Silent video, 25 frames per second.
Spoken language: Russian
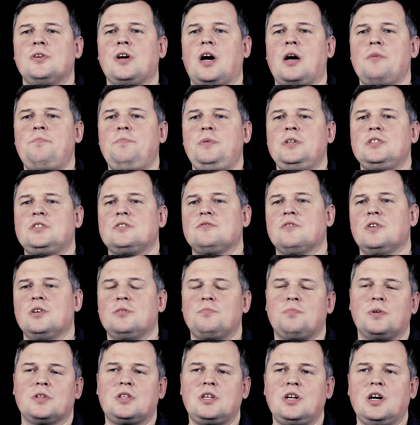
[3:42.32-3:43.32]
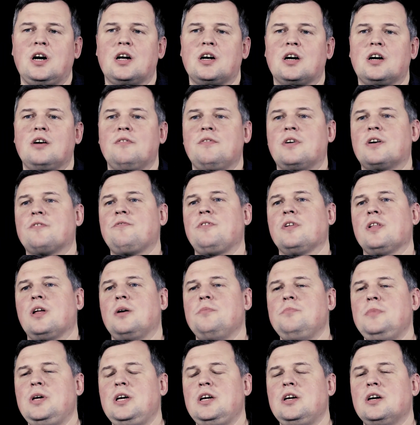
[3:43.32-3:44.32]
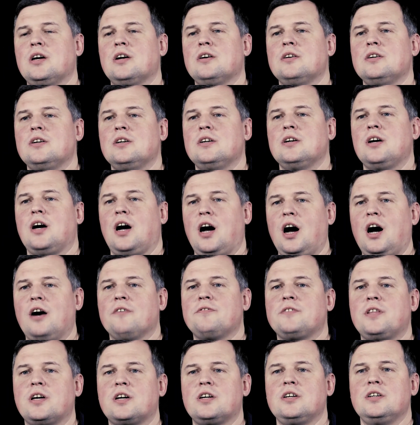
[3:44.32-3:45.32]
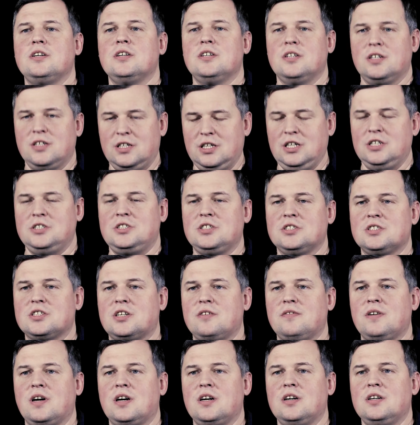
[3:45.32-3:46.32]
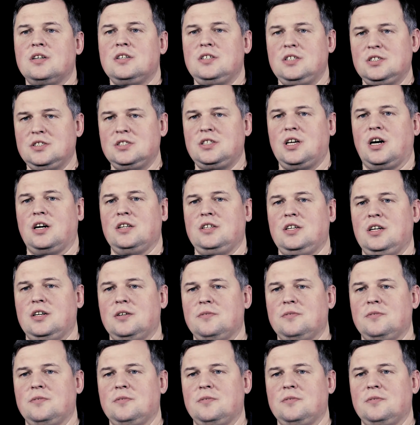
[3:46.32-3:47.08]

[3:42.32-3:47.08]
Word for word: описывают патриарха Варфоломея авторы греческого издания.